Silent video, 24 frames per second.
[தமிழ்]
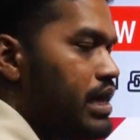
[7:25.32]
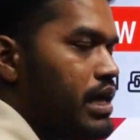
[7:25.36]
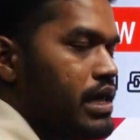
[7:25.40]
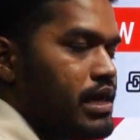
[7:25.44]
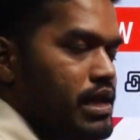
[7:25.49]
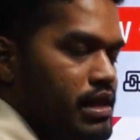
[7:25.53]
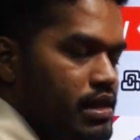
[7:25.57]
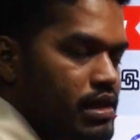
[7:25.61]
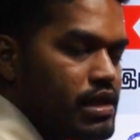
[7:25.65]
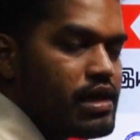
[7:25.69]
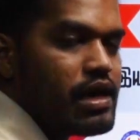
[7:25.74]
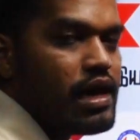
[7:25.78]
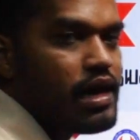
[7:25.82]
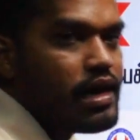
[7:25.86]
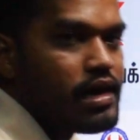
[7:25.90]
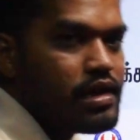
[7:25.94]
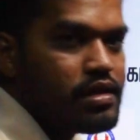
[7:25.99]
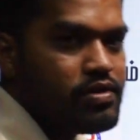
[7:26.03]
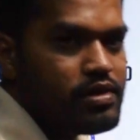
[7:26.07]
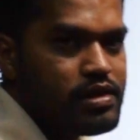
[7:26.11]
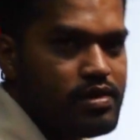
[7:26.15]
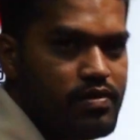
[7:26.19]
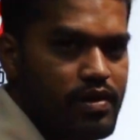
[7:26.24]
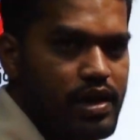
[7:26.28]
இந்திய தேசிய
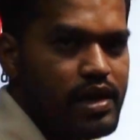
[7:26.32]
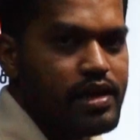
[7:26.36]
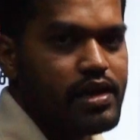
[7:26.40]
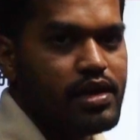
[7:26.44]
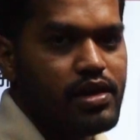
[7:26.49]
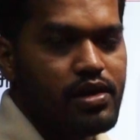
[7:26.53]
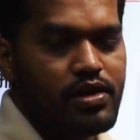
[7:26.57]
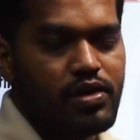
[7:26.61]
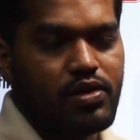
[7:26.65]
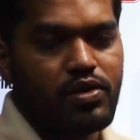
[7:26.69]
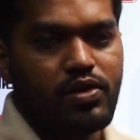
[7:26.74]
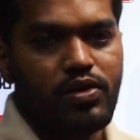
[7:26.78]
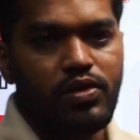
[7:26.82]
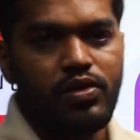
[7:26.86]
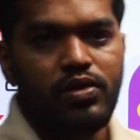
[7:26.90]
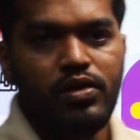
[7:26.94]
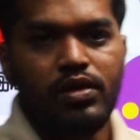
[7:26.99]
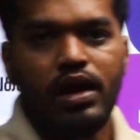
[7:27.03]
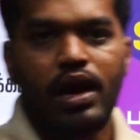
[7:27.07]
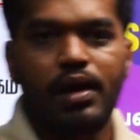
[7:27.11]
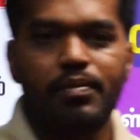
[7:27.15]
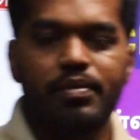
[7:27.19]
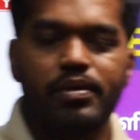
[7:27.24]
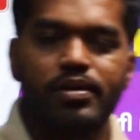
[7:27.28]
காங்கிரஸ் வந்து விளக்கியிருக்கிறோம்
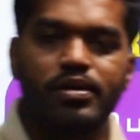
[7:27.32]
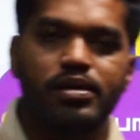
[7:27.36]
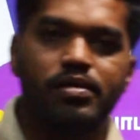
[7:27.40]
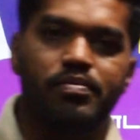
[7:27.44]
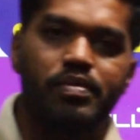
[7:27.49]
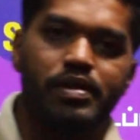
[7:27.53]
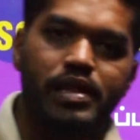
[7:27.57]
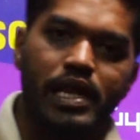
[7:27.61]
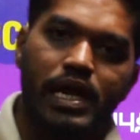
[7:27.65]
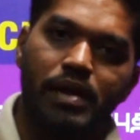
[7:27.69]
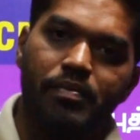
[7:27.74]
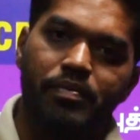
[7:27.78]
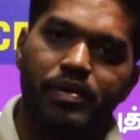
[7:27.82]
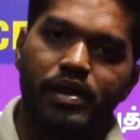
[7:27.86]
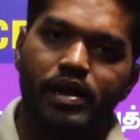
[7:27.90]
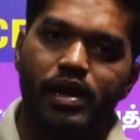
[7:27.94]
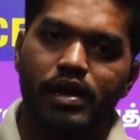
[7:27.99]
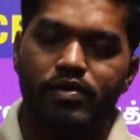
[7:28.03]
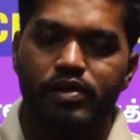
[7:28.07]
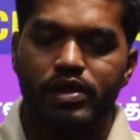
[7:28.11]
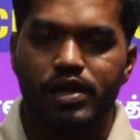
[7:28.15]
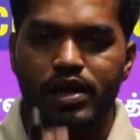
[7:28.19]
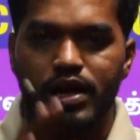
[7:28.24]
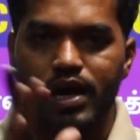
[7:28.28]
அப்புறம் வந்து பார்த்தீங்கன்னா
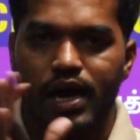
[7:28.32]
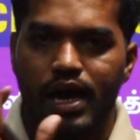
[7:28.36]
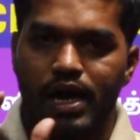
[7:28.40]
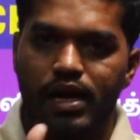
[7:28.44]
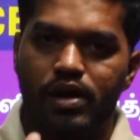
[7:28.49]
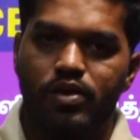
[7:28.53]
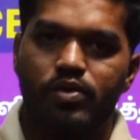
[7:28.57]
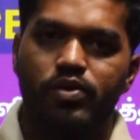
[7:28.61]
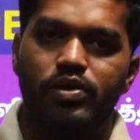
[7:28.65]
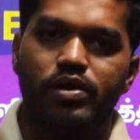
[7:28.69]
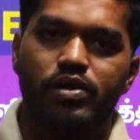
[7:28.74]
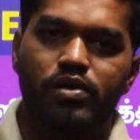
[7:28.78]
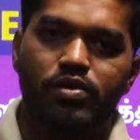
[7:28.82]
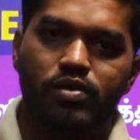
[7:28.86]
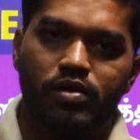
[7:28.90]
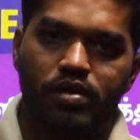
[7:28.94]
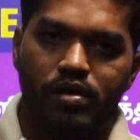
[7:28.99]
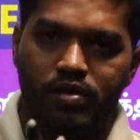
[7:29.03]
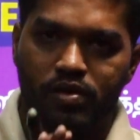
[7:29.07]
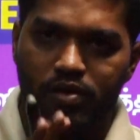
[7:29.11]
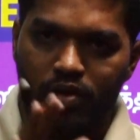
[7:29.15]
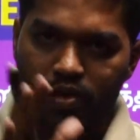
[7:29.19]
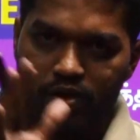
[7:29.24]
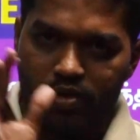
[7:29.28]
பின்னாடி வந்து காலக்கோடு
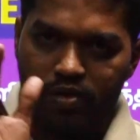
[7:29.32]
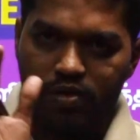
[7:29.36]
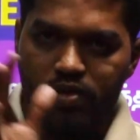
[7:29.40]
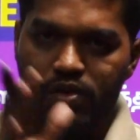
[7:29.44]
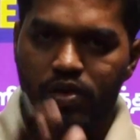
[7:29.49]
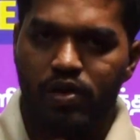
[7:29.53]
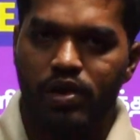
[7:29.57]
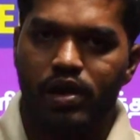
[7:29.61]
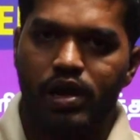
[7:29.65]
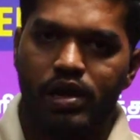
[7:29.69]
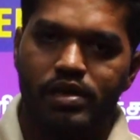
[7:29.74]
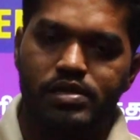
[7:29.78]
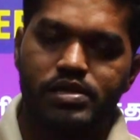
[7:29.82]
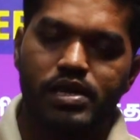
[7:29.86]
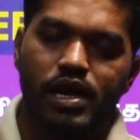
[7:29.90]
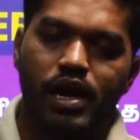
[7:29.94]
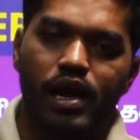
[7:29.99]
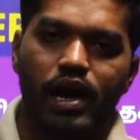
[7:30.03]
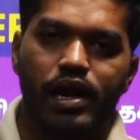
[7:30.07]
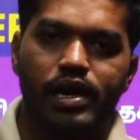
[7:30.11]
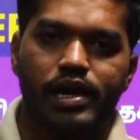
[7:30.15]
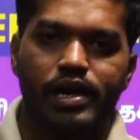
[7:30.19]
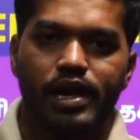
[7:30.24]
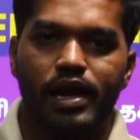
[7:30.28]

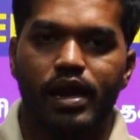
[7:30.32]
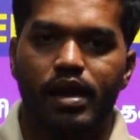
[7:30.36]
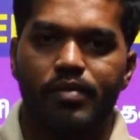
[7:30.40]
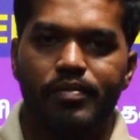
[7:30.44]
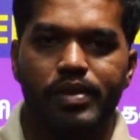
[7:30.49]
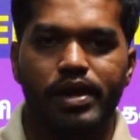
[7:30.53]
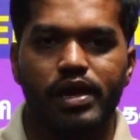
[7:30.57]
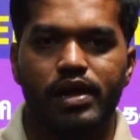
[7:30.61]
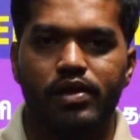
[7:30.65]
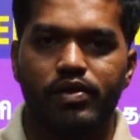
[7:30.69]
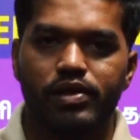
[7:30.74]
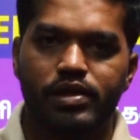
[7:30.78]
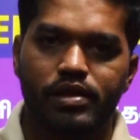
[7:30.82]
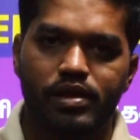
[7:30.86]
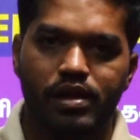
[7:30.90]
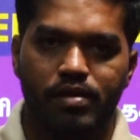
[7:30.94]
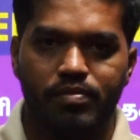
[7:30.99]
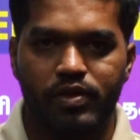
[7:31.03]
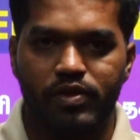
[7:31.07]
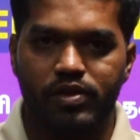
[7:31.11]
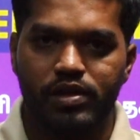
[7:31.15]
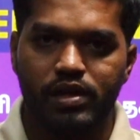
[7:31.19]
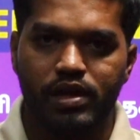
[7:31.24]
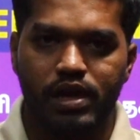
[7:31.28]
குரோனாலஜிக்கல் ஆர்டர் எல்லாமே இதில் வந்து
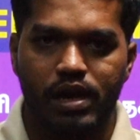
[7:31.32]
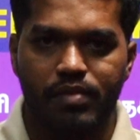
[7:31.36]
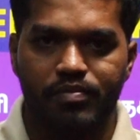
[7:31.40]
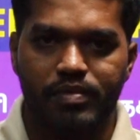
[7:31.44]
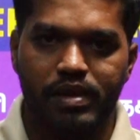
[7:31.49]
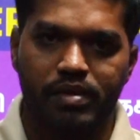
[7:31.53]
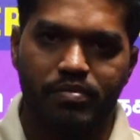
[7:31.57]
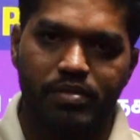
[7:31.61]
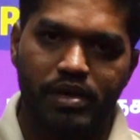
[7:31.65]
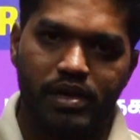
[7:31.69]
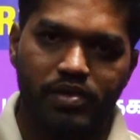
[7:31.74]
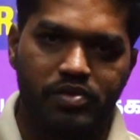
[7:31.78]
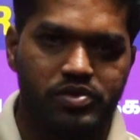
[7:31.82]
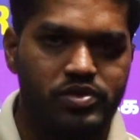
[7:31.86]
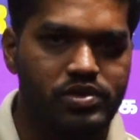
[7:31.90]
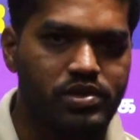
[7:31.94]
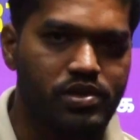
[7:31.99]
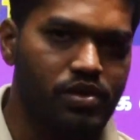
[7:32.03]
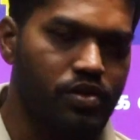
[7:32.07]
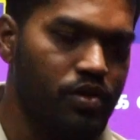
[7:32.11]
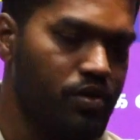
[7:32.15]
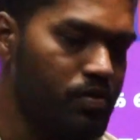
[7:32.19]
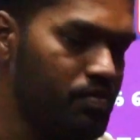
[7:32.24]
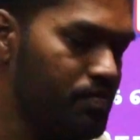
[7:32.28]
நம்ம வந்து கம்பைன் பண்ணி
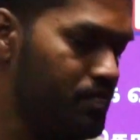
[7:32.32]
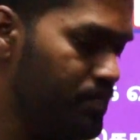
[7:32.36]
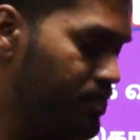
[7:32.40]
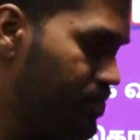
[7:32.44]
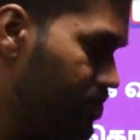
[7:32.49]
வச்சுருக்கிறோம்